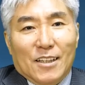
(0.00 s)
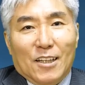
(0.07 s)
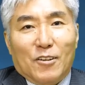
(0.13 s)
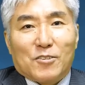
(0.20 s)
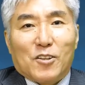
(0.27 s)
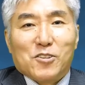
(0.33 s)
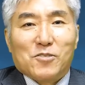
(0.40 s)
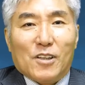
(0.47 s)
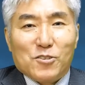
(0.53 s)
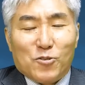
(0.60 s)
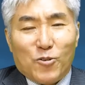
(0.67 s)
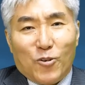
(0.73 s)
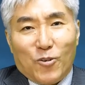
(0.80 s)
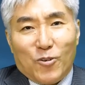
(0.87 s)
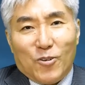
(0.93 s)
私は
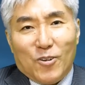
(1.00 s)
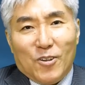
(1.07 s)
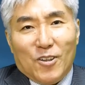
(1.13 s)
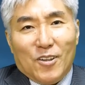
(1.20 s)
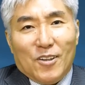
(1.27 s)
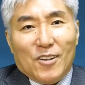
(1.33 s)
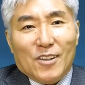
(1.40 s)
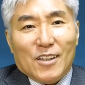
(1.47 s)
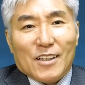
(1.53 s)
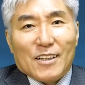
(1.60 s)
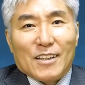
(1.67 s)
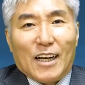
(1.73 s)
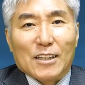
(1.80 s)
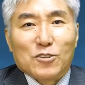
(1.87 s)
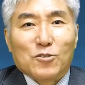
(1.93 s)
その
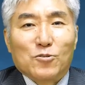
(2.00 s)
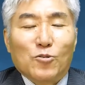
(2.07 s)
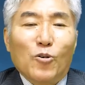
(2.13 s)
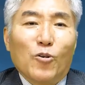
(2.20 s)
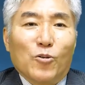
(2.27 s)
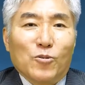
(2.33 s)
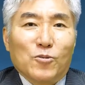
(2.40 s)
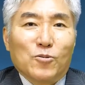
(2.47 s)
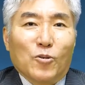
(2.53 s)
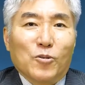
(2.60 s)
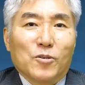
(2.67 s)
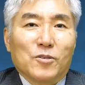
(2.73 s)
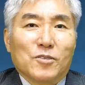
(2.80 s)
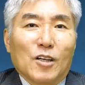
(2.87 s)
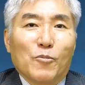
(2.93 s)
葛藤と
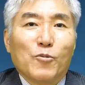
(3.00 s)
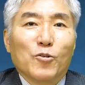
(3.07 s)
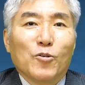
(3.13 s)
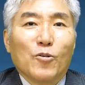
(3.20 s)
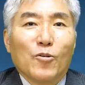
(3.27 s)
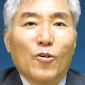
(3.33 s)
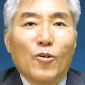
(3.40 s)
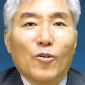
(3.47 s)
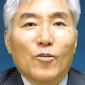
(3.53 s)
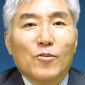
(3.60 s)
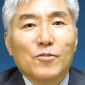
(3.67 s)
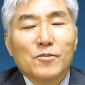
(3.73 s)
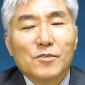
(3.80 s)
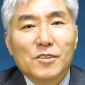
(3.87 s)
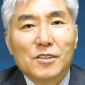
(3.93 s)
いったものを
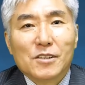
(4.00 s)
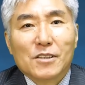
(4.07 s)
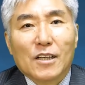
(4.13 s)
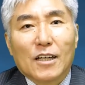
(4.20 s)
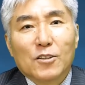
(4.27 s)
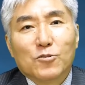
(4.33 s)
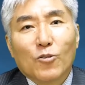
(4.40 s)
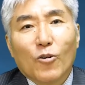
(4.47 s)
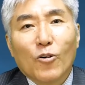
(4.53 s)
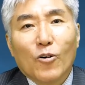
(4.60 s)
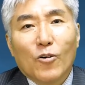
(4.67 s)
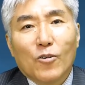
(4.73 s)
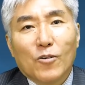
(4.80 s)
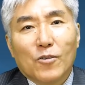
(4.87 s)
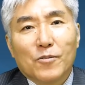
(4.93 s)
しっかり
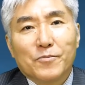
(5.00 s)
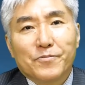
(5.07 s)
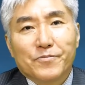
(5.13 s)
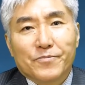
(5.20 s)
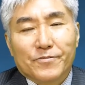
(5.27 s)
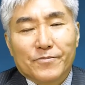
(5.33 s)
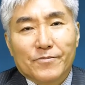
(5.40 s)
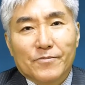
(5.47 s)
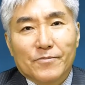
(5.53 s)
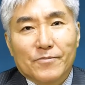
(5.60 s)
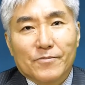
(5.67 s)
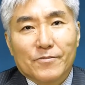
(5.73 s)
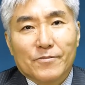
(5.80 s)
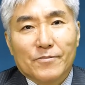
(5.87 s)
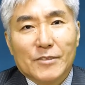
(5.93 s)
と
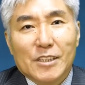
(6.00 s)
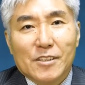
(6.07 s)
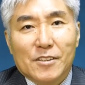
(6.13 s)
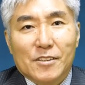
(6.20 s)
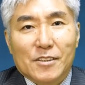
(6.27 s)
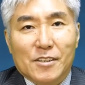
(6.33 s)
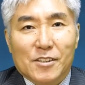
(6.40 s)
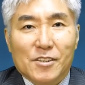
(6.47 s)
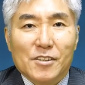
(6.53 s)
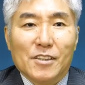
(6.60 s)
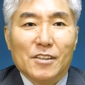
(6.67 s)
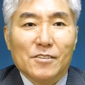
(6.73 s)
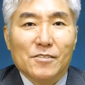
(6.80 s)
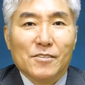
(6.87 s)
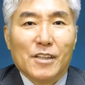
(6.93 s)
認識
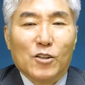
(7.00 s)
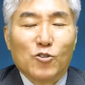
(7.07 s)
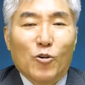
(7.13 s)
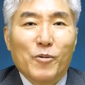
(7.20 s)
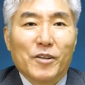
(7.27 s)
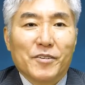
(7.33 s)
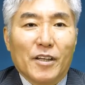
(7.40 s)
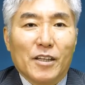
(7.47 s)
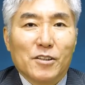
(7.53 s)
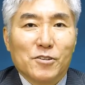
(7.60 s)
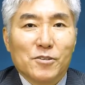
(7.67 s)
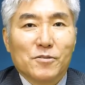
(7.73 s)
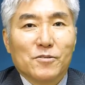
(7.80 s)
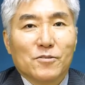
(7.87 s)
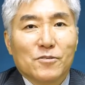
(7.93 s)
し受け止めてい
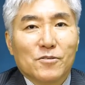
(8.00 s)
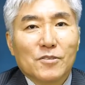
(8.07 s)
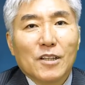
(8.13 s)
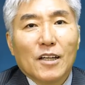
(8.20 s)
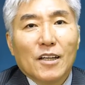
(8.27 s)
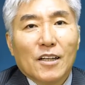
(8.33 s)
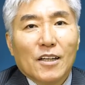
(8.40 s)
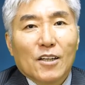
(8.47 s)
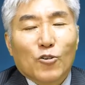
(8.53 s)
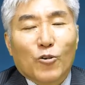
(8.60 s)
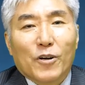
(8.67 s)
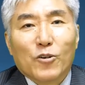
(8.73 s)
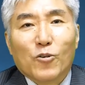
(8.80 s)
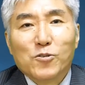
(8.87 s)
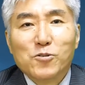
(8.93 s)
く
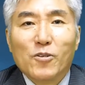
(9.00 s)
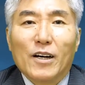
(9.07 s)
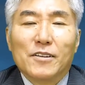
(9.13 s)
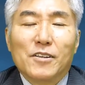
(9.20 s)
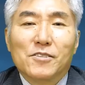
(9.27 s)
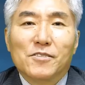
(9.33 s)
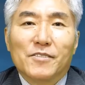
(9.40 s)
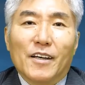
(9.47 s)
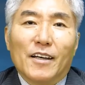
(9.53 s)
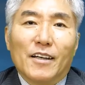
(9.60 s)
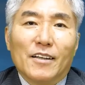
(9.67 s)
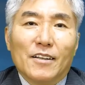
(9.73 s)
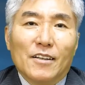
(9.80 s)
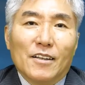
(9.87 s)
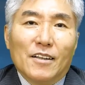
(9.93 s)
これこそがですね